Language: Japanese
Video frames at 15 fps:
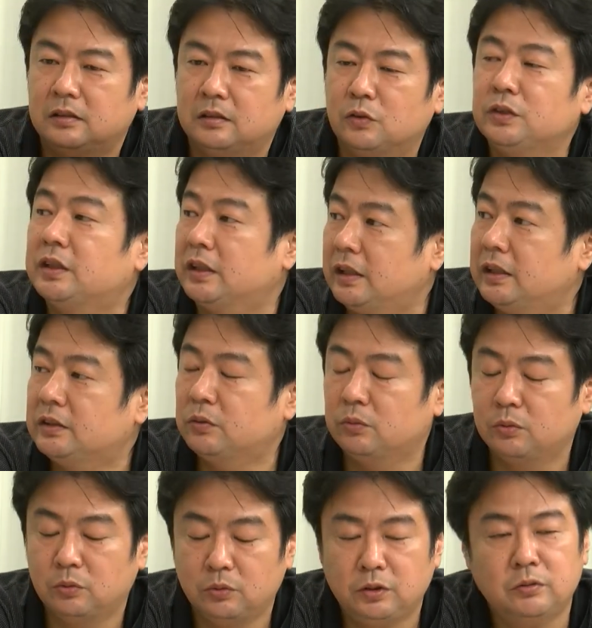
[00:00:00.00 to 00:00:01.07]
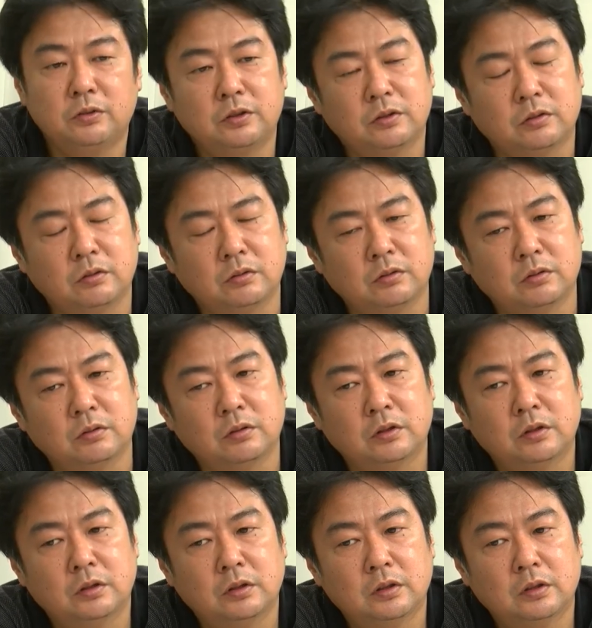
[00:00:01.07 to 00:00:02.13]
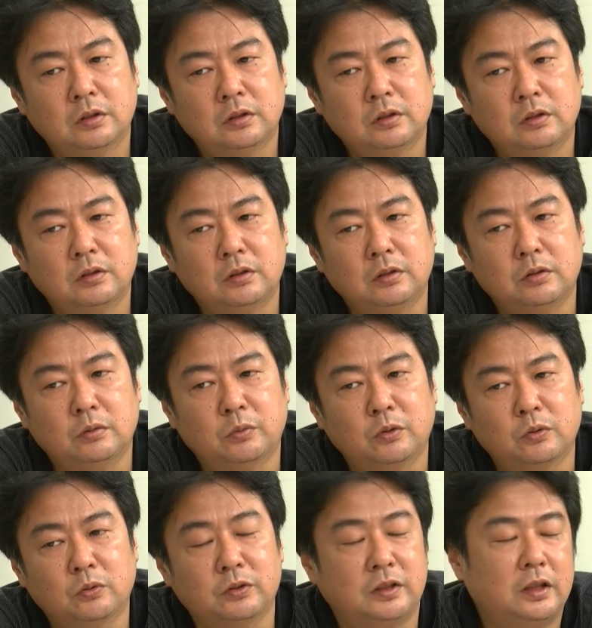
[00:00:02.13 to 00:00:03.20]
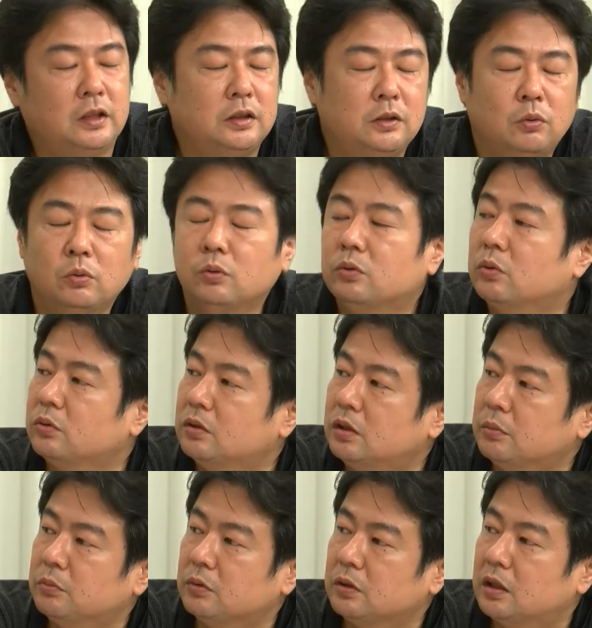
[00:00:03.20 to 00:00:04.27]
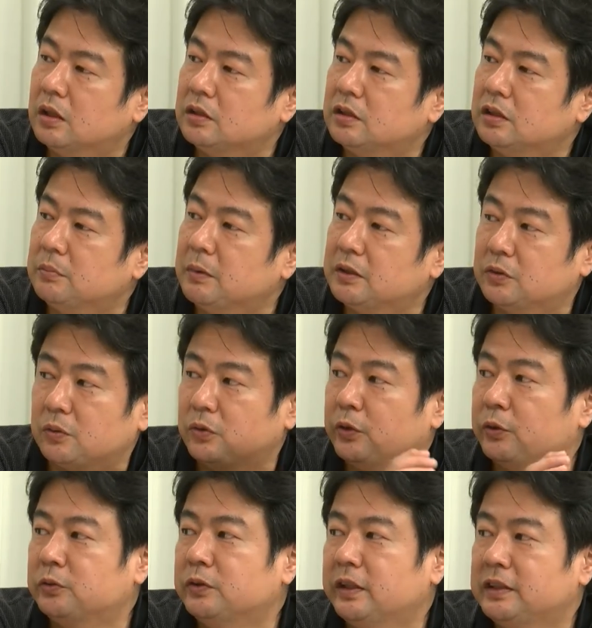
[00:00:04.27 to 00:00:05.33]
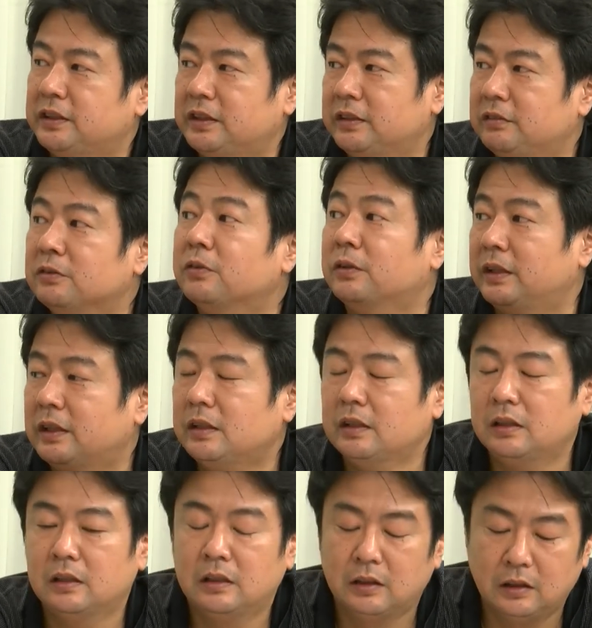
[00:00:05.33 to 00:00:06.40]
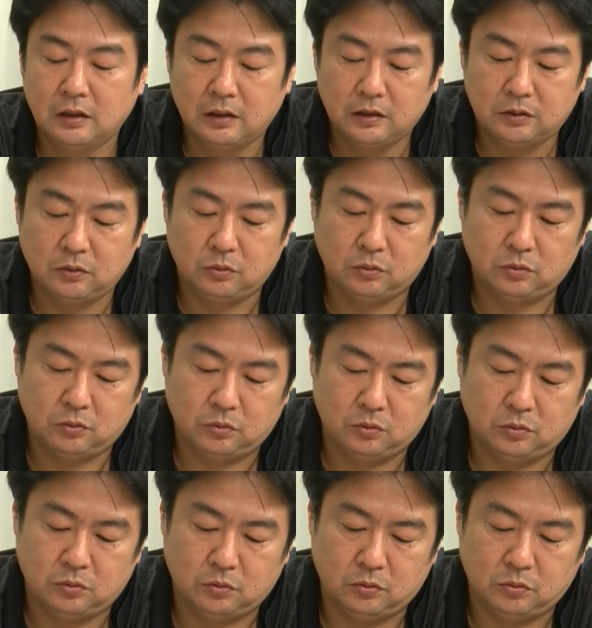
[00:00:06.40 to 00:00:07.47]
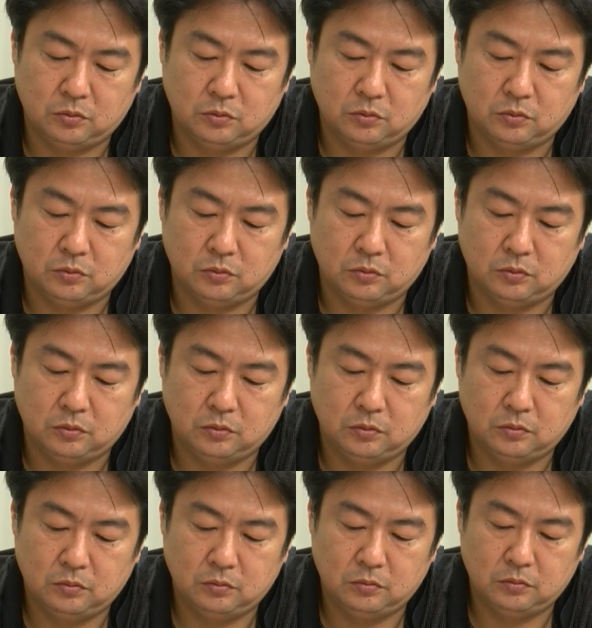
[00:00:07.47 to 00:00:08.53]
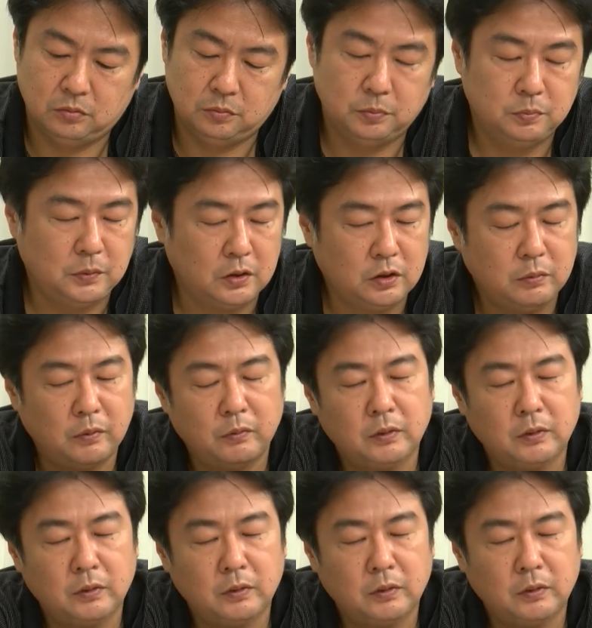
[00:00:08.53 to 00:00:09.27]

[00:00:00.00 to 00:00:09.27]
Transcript: としてね、はい、そのニュースっていうもの特に政治報道っていうものに関して今ちょっと極限して言うとね、はいええ、その例えば